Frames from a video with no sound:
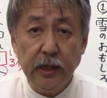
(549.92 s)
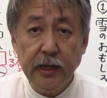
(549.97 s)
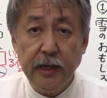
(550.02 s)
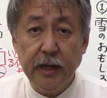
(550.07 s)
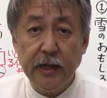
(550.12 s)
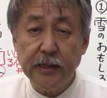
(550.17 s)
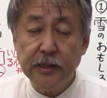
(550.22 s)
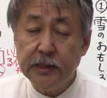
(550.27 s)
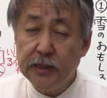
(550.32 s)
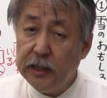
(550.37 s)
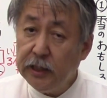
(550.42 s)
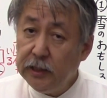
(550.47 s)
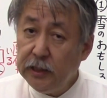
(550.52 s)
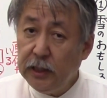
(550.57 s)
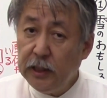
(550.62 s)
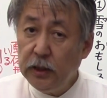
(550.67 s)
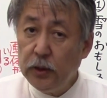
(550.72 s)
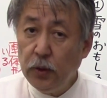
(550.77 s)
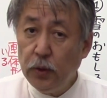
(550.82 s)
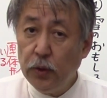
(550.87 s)
たら
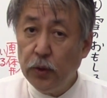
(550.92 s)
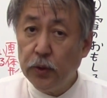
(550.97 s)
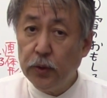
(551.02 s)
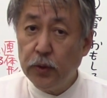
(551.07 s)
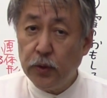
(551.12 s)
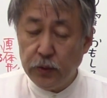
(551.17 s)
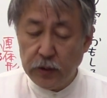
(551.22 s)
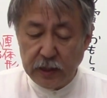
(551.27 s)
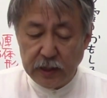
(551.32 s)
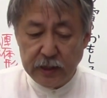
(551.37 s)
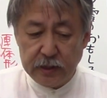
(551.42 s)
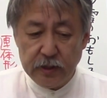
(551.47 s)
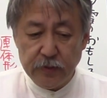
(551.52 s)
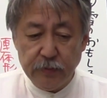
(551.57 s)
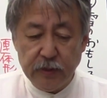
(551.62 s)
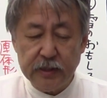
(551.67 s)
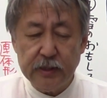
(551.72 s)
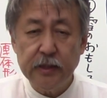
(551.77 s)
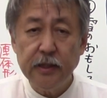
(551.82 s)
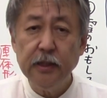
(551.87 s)
チャンネル登録お願い
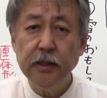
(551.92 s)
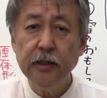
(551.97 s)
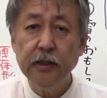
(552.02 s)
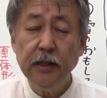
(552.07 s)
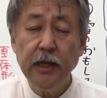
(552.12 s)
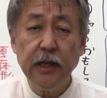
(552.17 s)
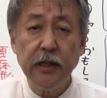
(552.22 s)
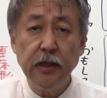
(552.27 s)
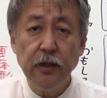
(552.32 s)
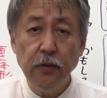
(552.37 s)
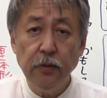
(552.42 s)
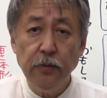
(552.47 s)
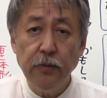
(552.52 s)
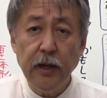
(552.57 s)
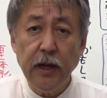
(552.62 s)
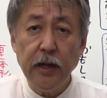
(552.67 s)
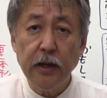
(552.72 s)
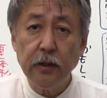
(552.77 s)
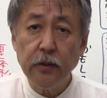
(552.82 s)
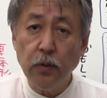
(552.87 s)
しますでは今日
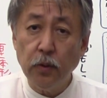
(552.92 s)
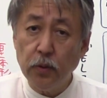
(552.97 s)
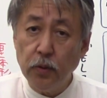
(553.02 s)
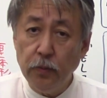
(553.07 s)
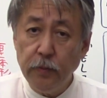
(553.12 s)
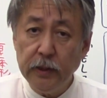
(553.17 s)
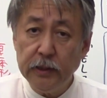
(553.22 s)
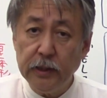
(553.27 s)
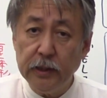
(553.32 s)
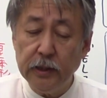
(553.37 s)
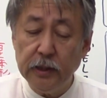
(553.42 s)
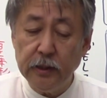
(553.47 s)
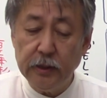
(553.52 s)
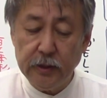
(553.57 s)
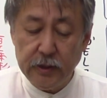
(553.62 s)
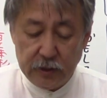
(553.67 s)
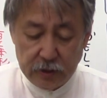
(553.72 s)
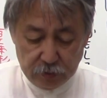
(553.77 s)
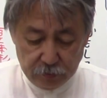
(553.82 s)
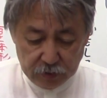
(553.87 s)
はここまでに
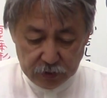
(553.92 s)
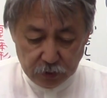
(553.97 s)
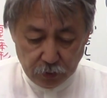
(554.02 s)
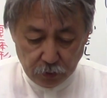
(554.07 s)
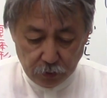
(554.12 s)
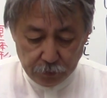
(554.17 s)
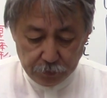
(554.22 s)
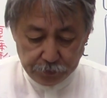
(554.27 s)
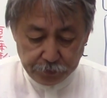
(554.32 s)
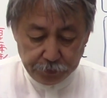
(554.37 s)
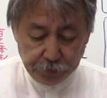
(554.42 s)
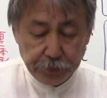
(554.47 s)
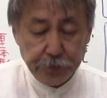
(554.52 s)
しましょう